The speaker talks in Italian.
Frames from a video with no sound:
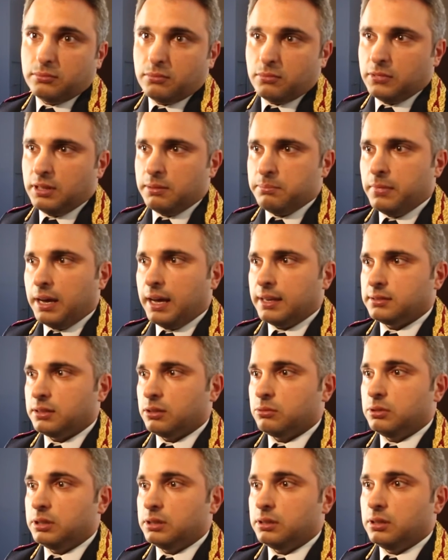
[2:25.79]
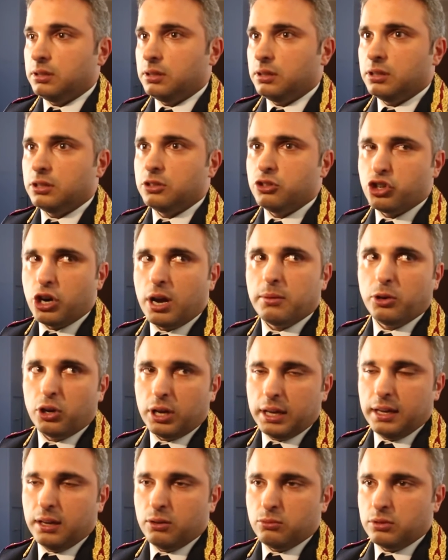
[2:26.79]
di base, quindi diciamo
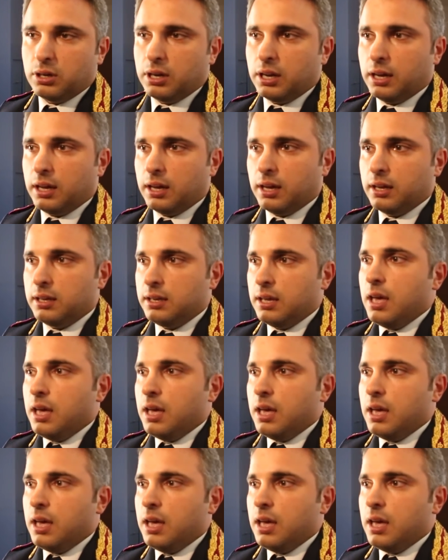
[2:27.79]
che è una,